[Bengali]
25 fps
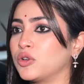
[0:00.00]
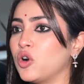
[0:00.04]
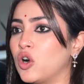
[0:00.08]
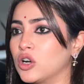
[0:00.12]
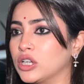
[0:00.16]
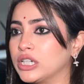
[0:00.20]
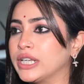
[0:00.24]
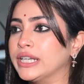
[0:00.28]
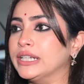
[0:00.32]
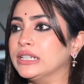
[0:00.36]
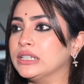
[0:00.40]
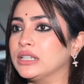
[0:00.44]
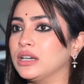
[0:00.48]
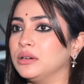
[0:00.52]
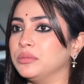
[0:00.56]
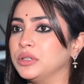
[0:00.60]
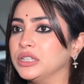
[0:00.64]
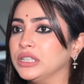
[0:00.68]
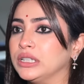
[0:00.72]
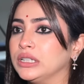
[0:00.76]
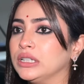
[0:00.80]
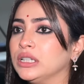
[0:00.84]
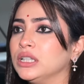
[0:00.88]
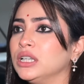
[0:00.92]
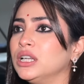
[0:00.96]
কন্টেন্টটা
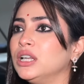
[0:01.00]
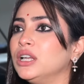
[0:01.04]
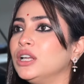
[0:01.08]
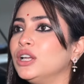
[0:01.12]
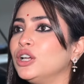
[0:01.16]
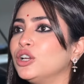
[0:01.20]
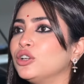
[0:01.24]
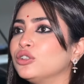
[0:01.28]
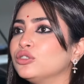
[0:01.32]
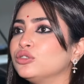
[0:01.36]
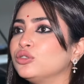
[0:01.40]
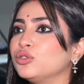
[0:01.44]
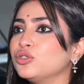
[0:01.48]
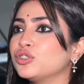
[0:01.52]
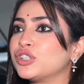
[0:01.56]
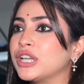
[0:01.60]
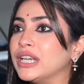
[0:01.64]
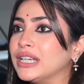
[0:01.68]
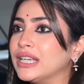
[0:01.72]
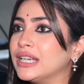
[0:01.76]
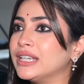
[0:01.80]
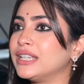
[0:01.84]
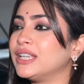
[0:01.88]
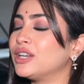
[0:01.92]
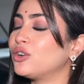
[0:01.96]
আমাদের তো
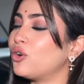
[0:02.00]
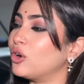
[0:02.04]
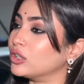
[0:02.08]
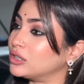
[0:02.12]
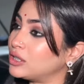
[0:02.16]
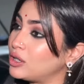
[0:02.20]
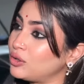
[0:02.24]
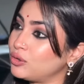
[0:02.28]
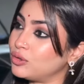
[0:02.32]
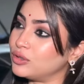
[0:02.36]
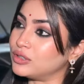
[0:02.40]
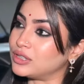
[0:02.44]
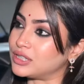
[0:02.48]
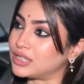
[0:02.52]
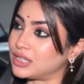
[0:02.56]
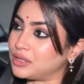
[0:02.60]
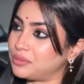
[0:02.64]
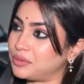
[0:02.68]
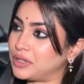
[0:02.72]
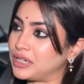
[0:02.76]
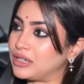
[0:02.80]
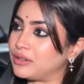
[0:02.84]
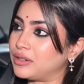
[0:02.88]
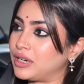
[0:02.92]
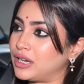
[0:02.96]
সেটা নিয়ে কথাও হচ্ছে
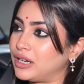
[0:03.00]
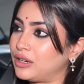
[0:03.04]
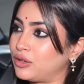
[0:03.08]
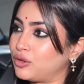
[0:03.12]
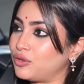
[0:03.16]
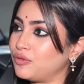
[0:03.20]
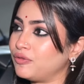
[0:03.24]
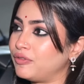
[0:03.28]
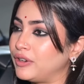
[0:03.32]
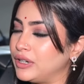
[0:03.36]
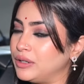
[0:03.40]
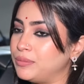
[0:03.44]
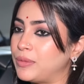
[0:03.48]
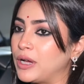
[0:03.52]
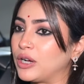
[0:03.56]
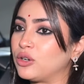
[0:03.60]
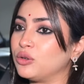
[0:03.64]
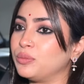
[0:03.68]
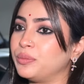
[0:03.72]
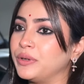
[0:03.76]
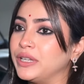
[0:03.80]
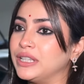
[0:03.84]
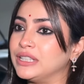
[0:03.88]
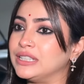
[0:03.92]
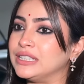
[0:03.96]
মানে এরকম
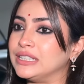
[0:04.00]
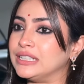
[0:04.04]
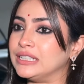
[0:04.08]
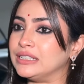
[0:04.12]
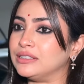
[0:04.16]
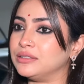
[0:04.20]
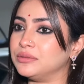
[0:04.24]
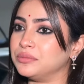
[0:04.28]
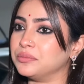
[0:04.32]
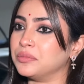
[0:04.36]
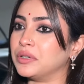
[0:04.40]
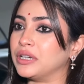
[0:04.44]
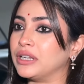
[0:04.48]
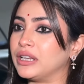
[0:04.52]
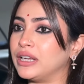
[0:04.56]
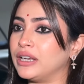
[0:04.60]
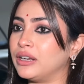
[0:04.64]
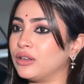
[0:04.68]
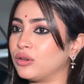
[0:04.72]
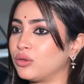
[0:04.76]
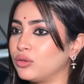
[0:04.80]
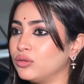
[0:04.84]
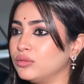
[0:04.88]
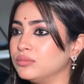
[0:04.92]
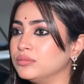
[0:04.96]
ফিডব্যাকও পেয়েছি মানে
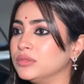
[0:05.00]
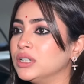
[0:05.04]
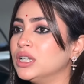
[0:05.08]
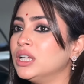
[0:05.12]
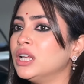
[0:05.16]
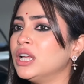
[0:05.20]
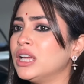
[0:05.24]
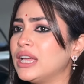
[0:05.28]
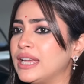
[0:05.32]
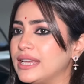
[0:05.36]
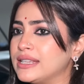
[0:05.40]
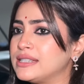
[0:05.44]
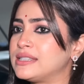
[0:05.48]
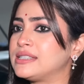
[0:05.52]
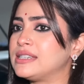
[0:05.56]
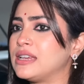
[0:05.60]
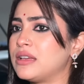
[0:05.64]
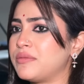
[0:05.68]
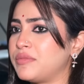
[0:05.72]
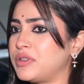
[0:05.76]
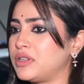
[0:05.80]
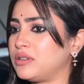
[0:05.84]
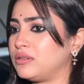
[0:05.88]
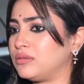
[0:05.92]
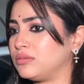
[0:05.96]
এরকম এসছে
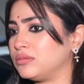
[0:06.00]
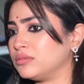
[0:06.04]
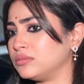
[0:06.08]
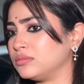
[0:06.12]
আমি